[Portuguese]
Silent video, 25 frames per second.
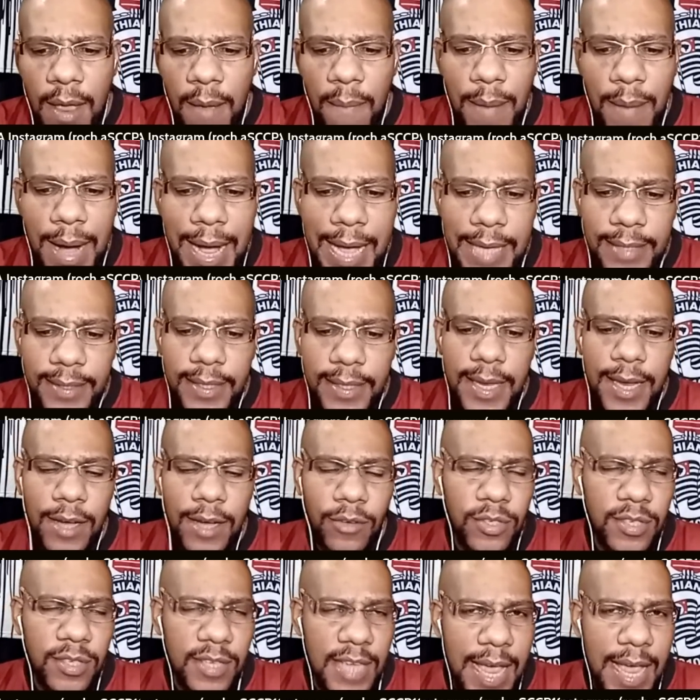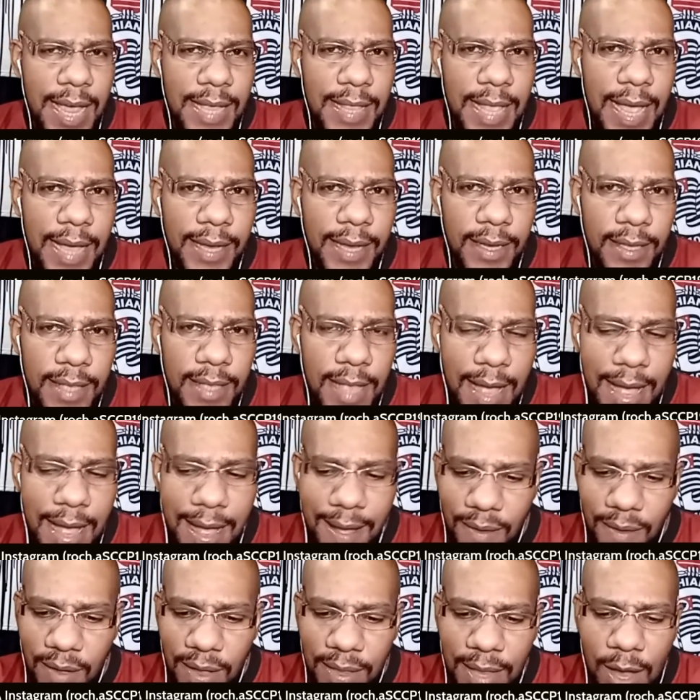Mas eu sei, né, que
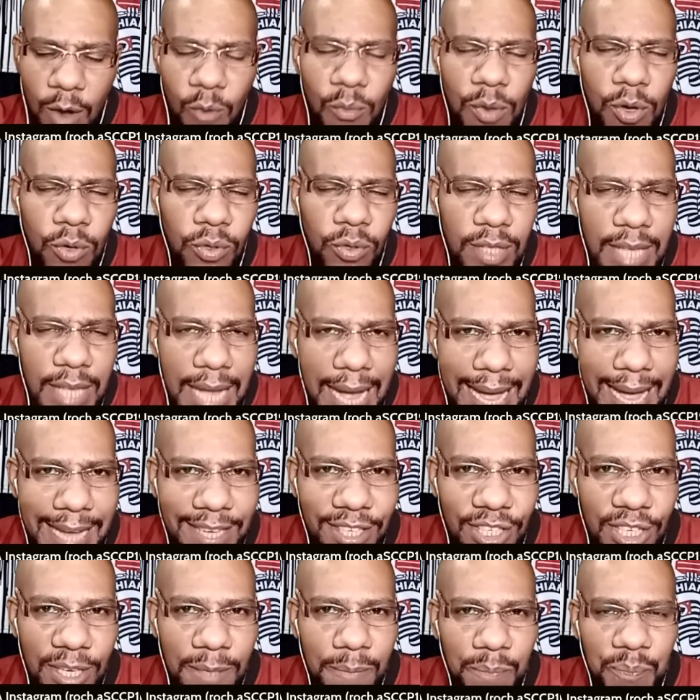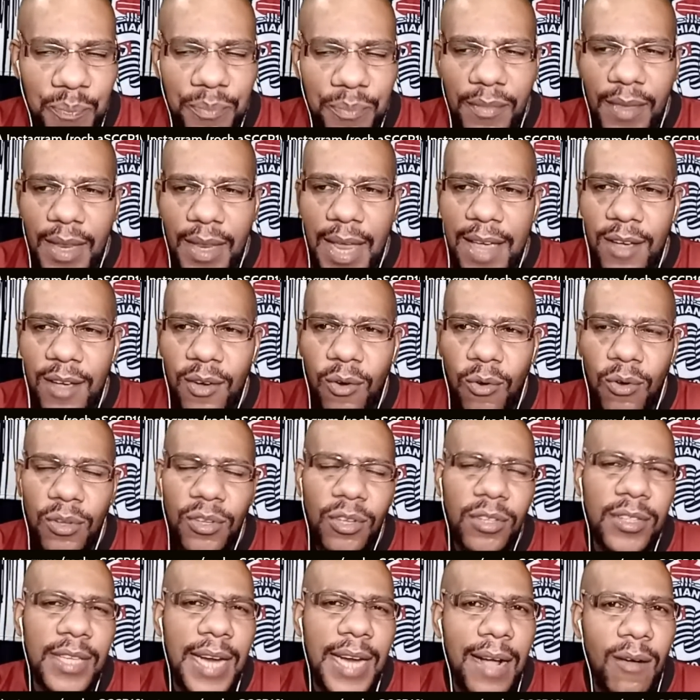na, na humildade, né, eu, quando
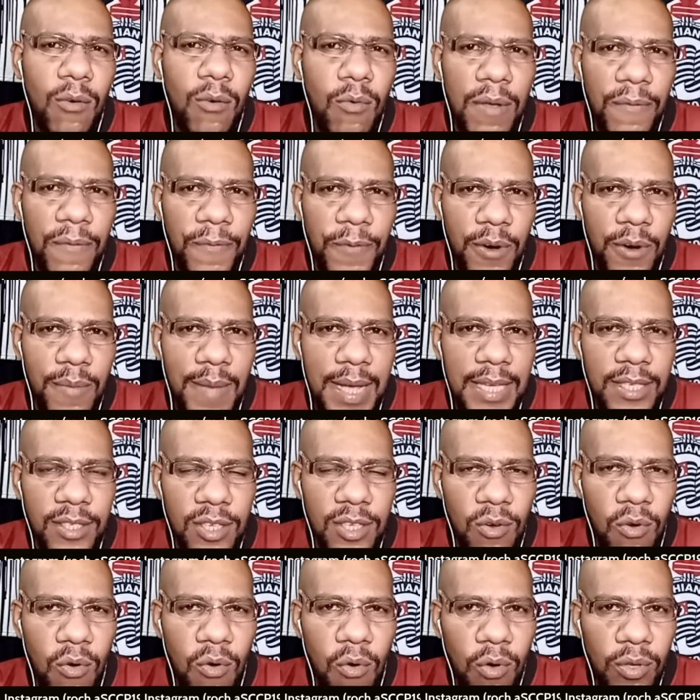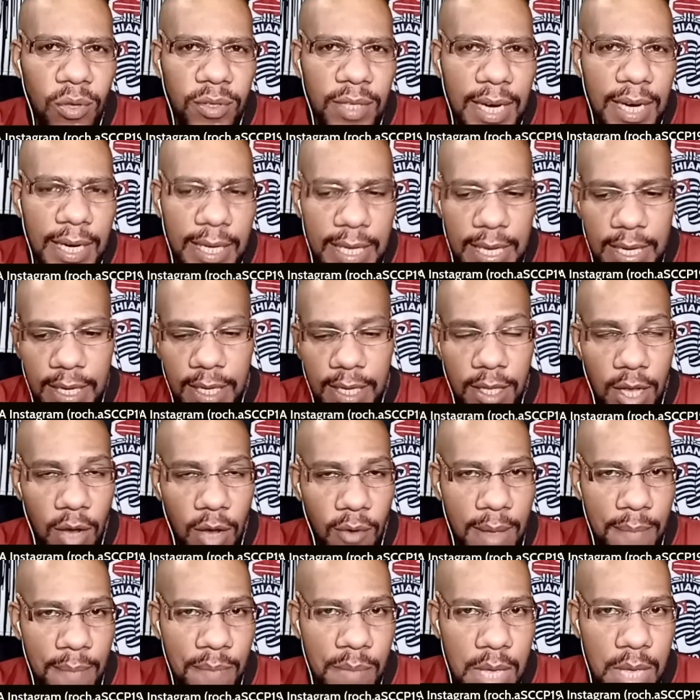eu trago uma informação ou outra aqui que
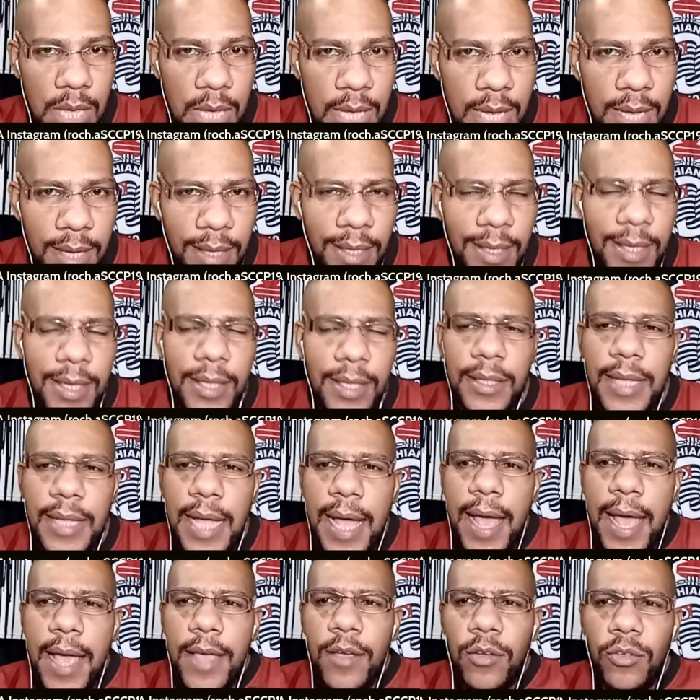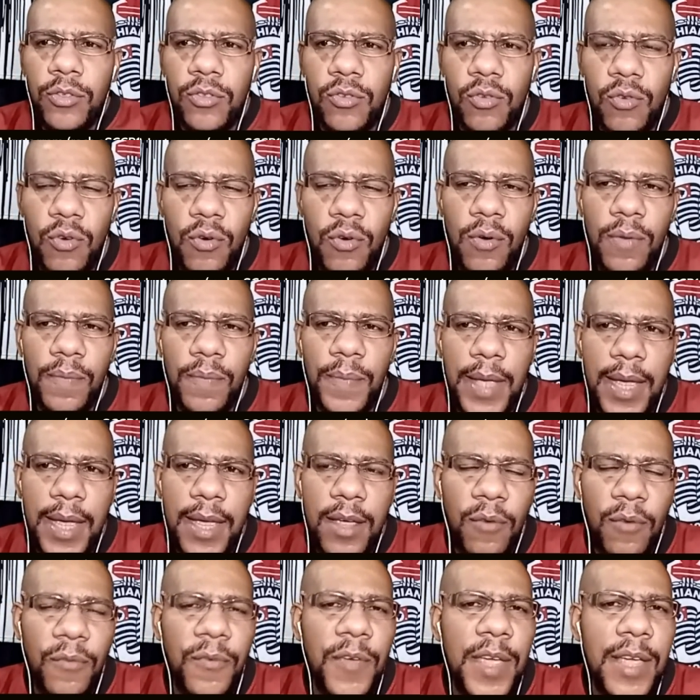não é minha, né? Eu sou, né,
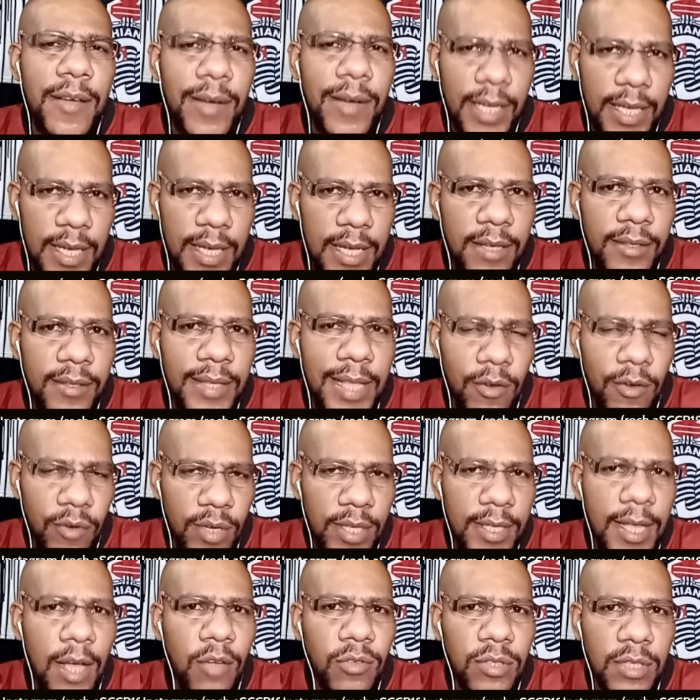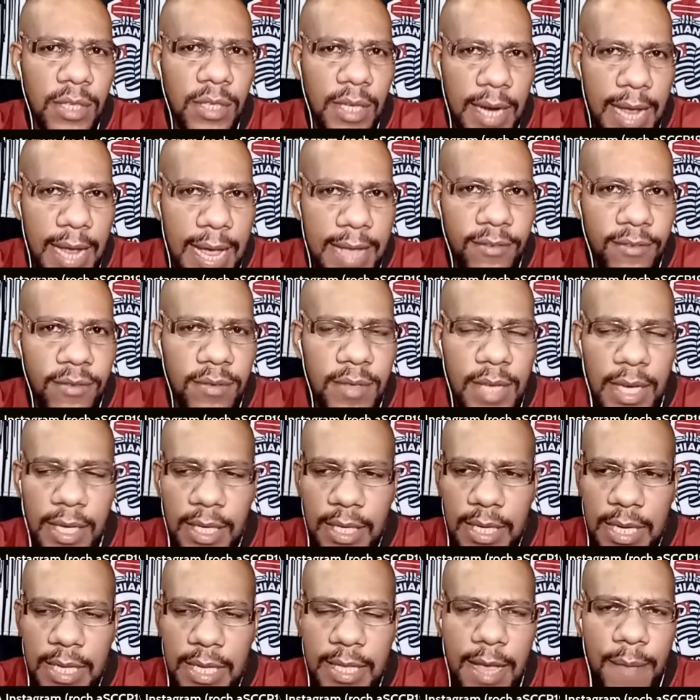eu venho aqui, tenho que dar os créditos
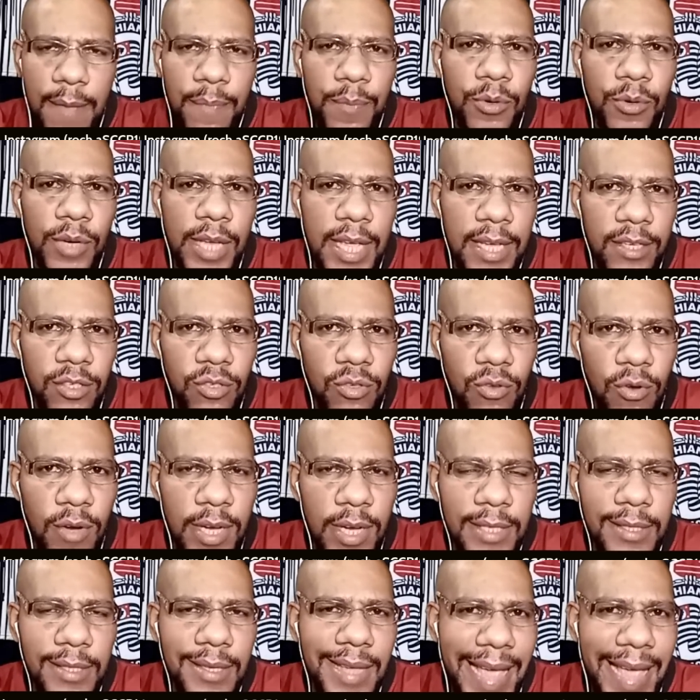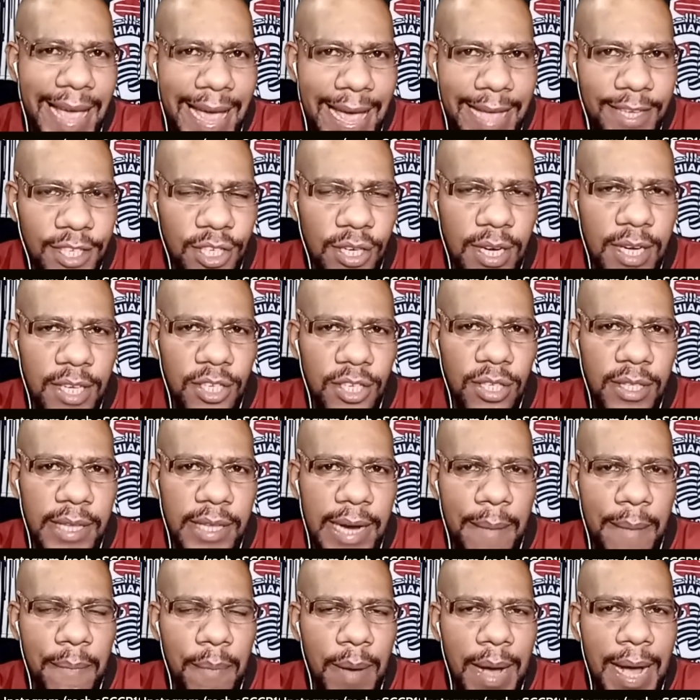aqui, né, por questões ética de
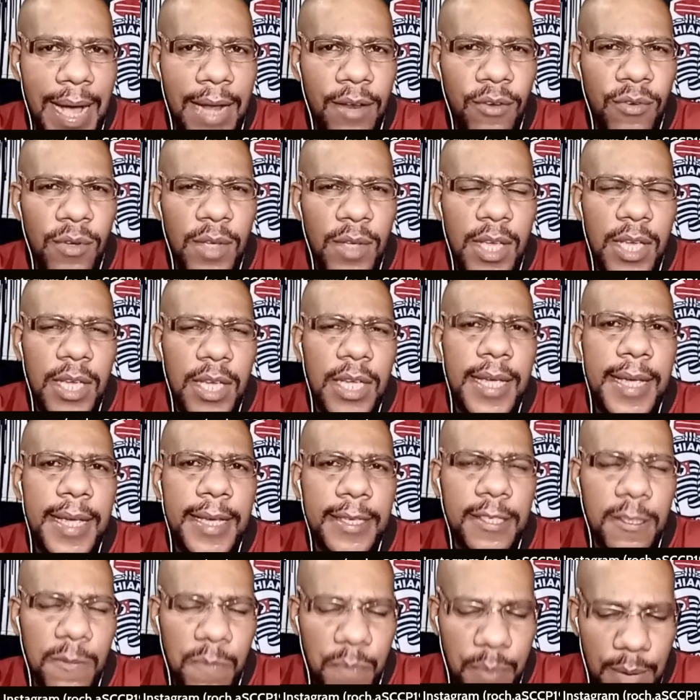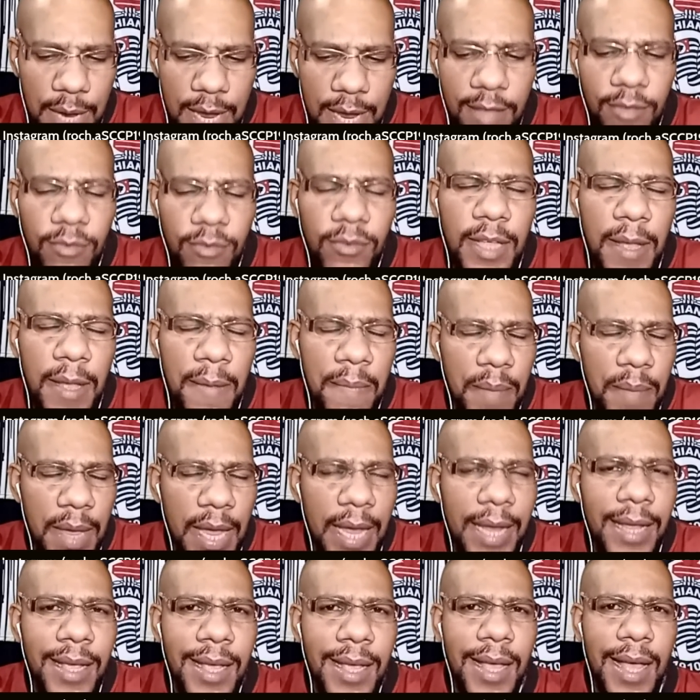trabalho, em respeito
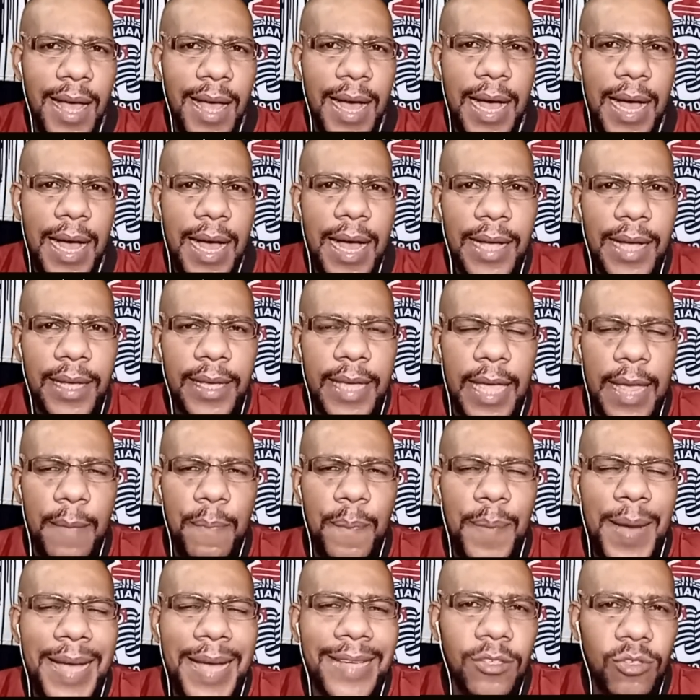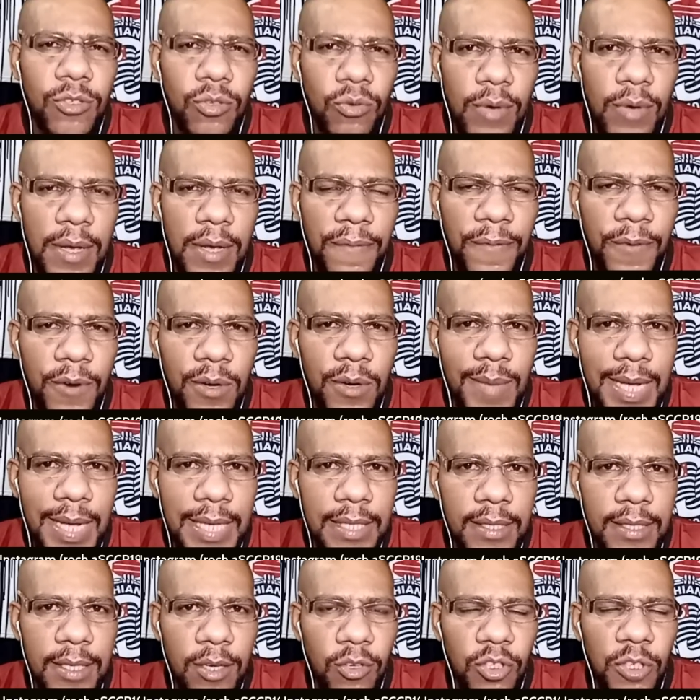também a quem passou a
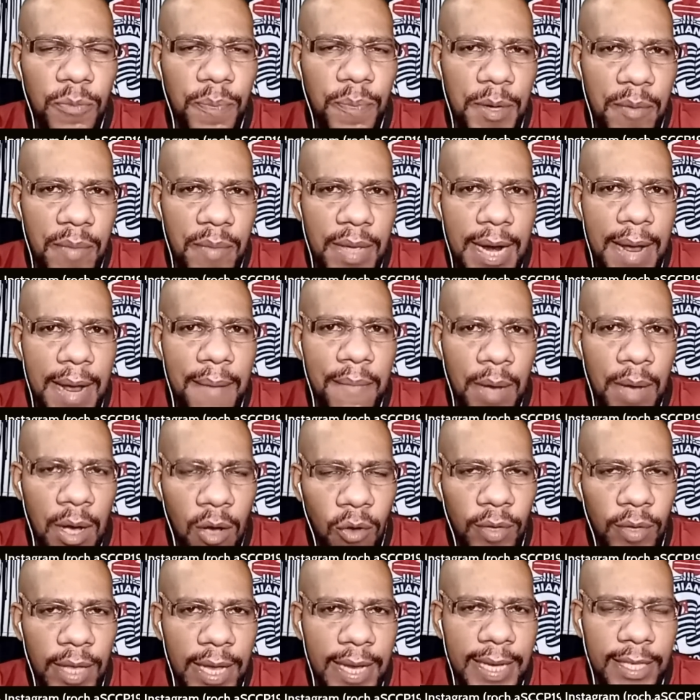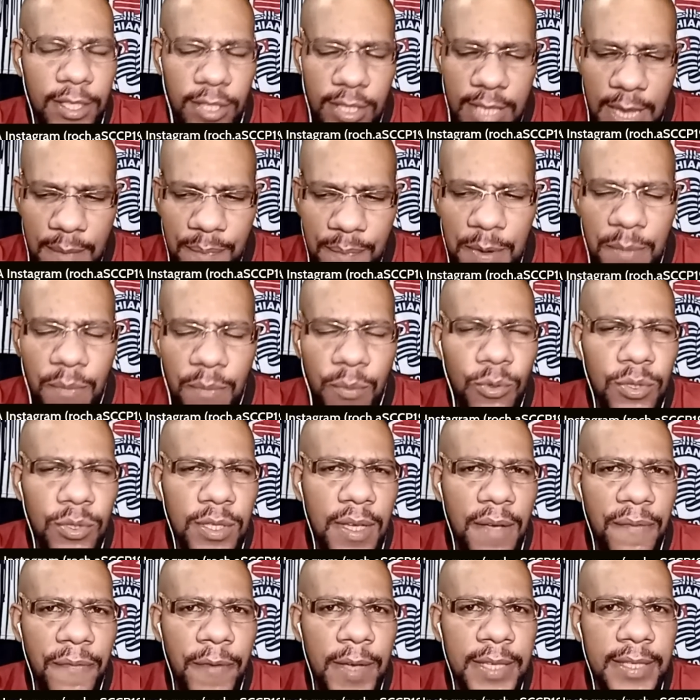informação de primeira mão, né? A gente sempre
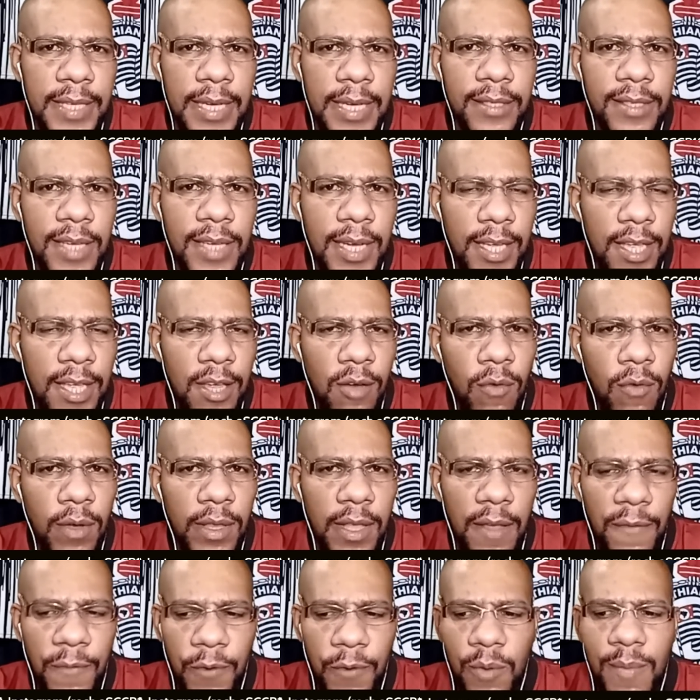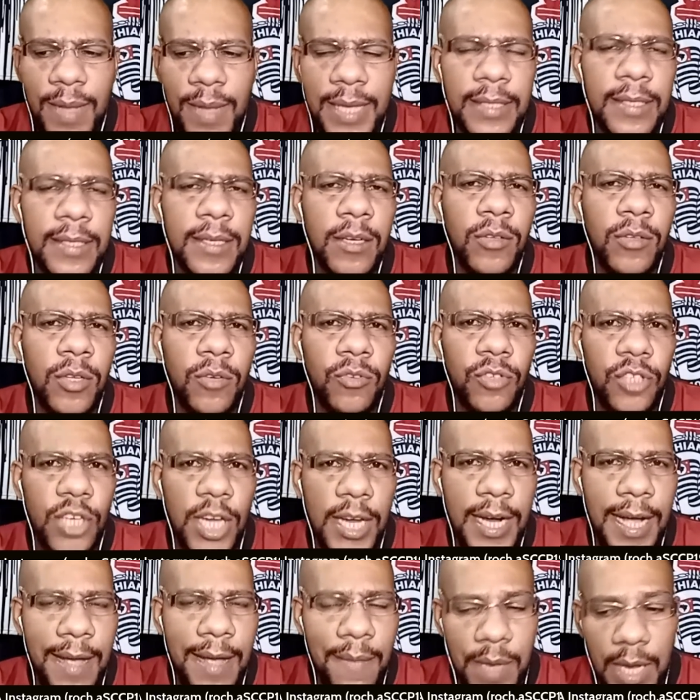busca fazer isso aqui quando a informação não
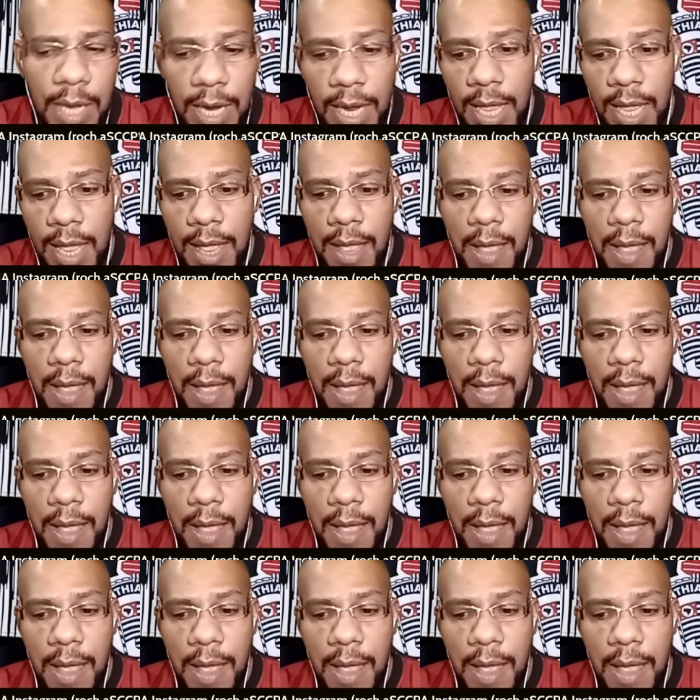chega a mim.